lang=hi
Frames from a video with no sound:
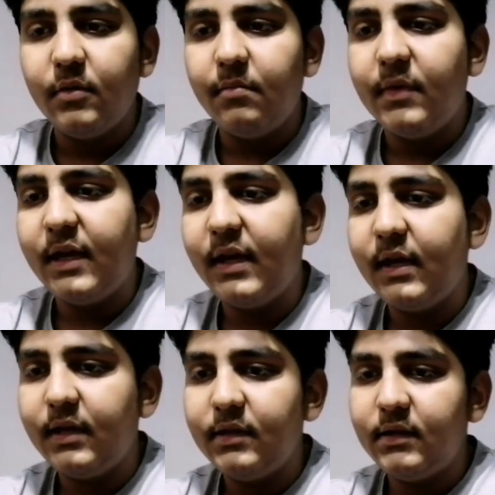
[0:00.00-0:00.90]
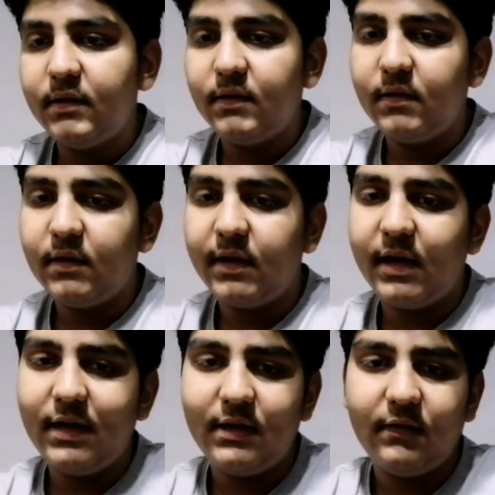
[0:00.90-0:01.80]
मेरे
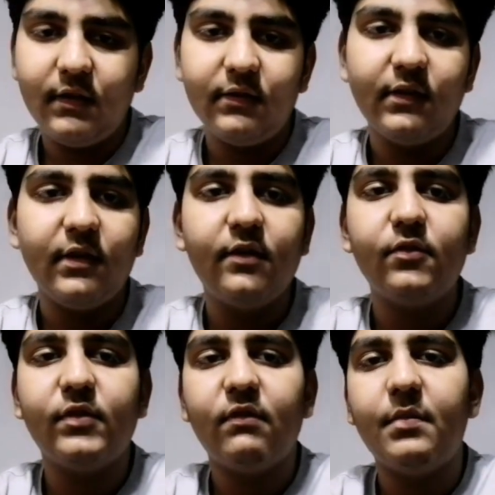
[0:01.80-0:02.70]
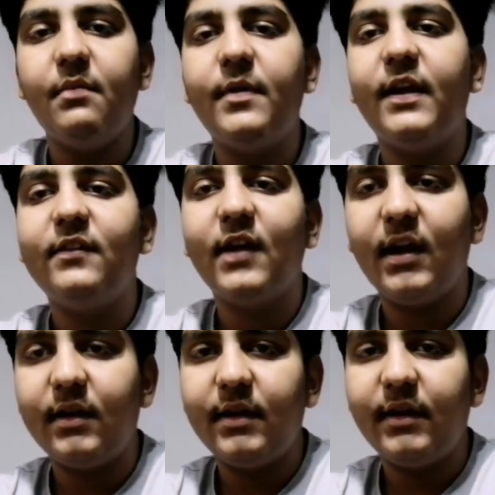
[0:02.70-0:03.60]
ख्याल से सिंगर होते हैं अपनी ब्रेथ
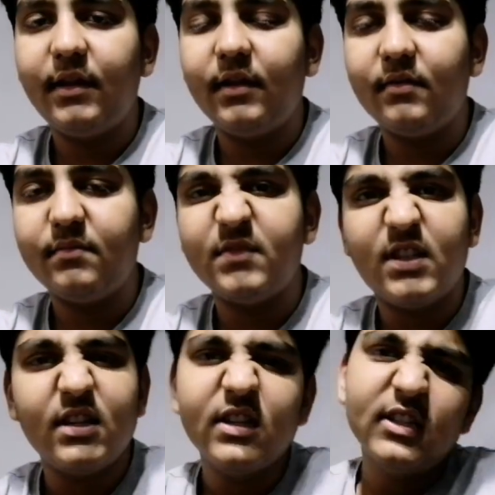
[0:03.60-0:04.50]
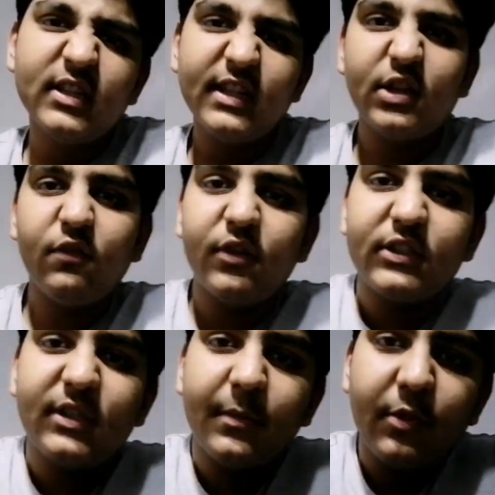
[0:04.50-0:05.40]
ज़्यादा देर तक ये तो
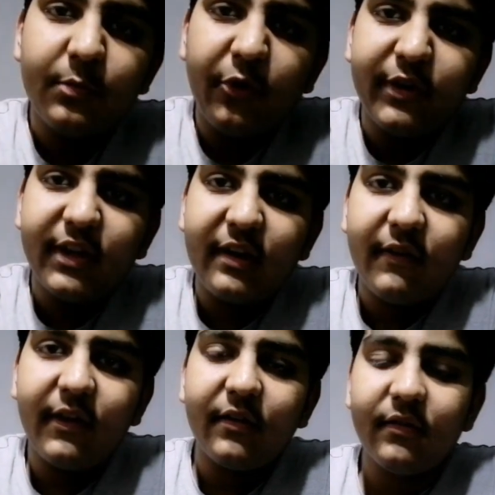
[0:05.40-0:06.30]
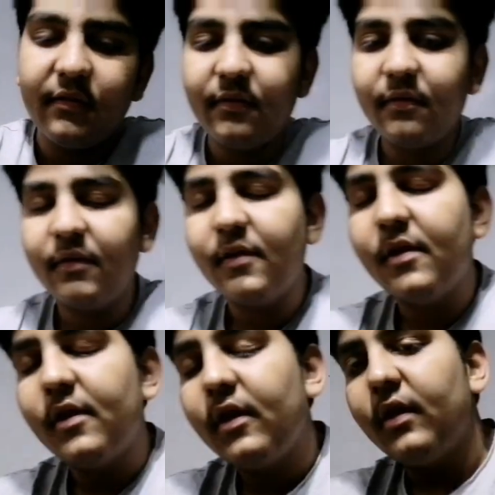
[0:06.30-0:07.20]
व्हाट्सअप ग्रुप ज्वाइन करा हैं
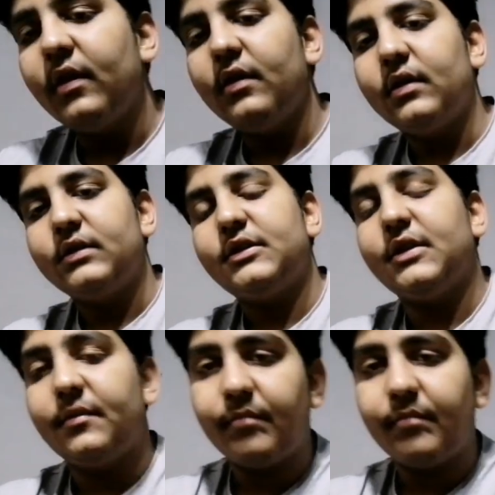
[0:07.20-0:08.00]
अच्छा